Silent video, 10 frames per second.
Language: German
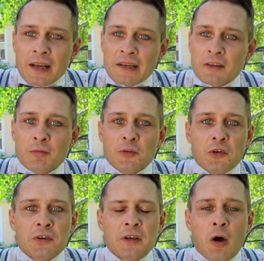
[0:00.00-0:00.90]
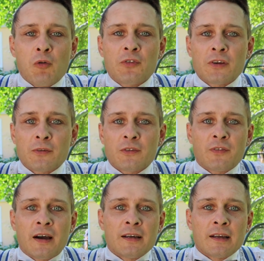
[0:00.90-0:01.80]
einen ganz besonderen Auftritt und
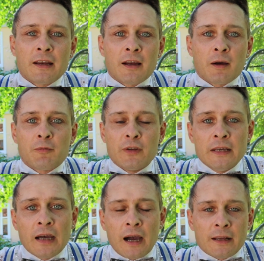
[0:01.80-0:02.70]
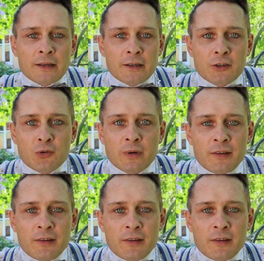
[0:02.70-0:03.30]
zwar in einer Pflegeeinrichtung.